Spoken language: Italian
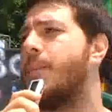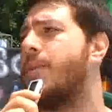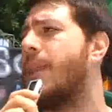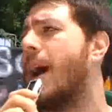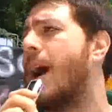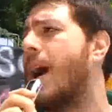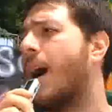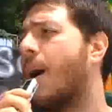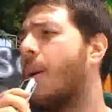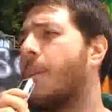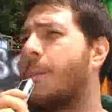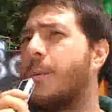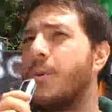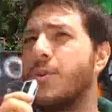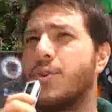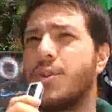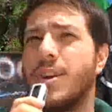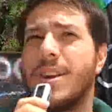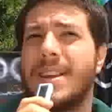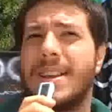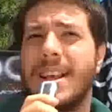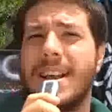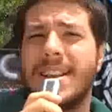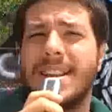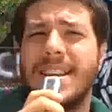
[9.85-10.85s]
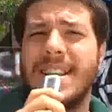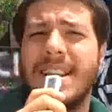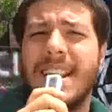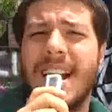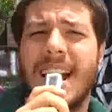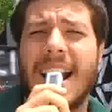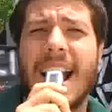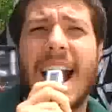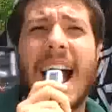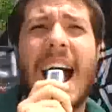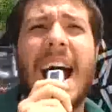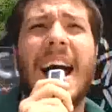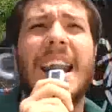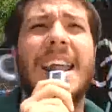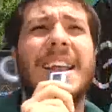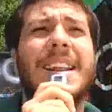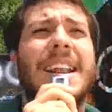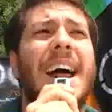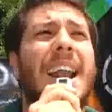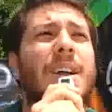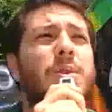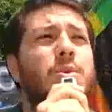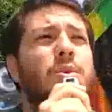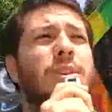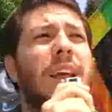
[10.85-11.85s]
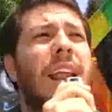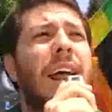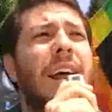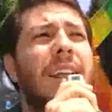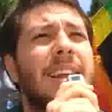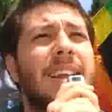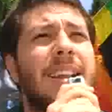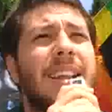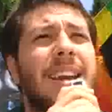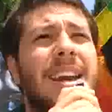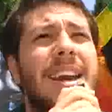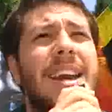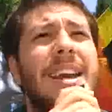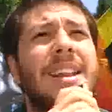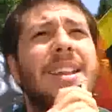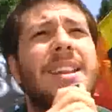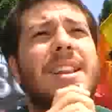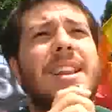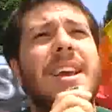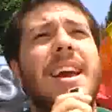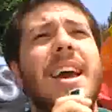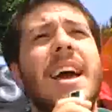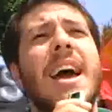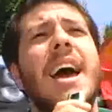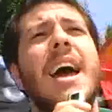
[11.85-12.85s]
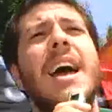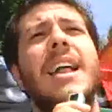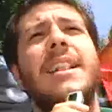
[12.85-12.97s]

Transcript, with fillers: da, un punto di vista sindacale, dalla tutela dei diritti,